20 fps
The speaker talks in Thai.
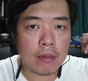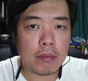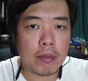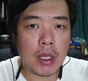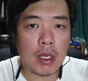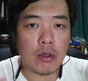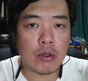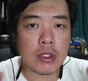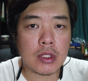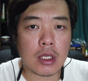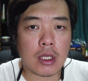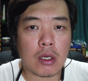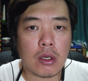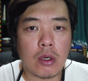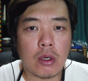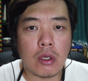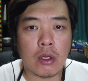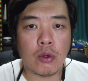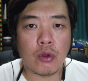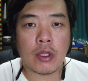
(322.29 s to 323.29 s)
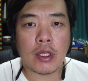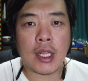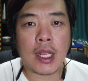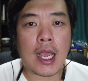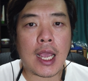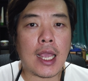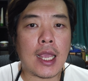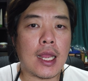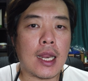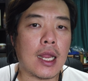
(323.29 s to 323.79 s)
ไม่รู้สึกหลุด
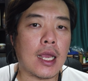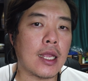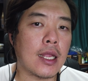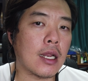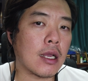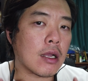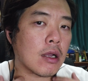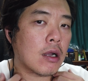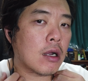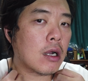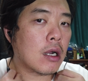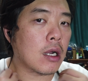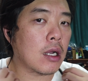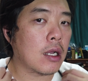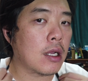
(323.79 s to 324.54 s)
ง่ายอะไรแล้วก็